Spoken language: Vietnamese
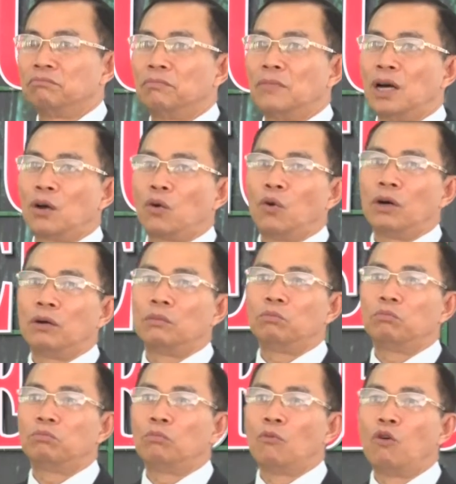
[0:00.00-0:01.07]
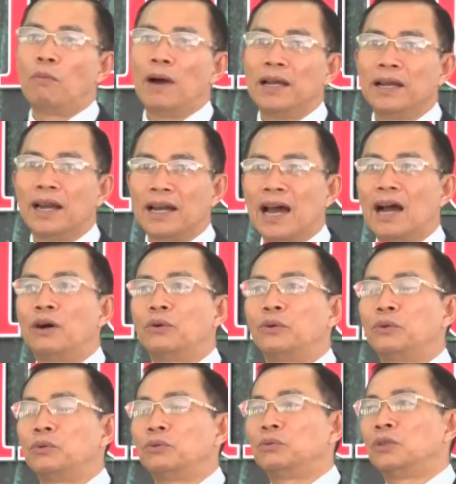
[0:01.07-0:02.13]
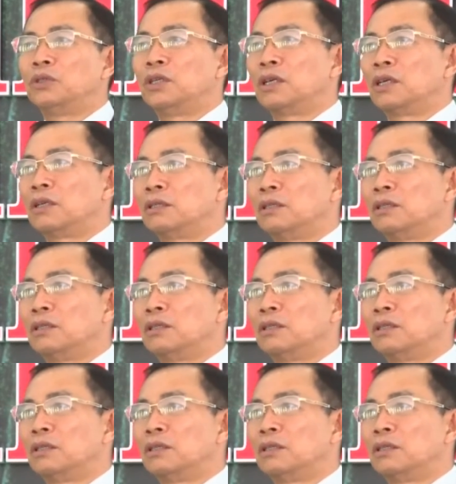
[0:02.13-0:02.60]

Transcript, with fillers: mà của bộ máy lãnh đạo à,